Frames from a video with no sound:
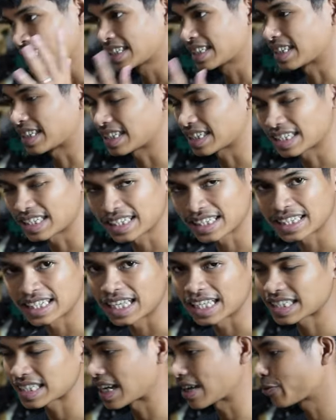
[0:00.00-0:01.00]
sedikit
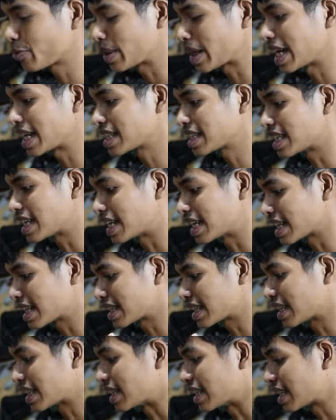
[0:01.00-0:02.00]
tes FPS dari
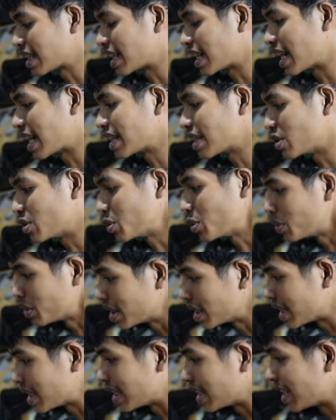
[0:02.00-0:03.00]
ketiga
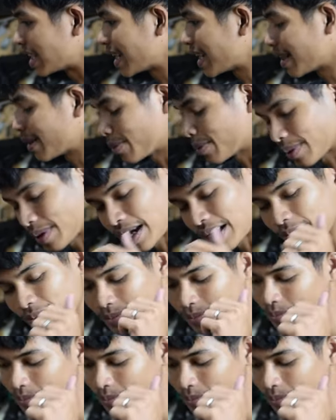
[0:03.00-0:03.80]
unit ini memang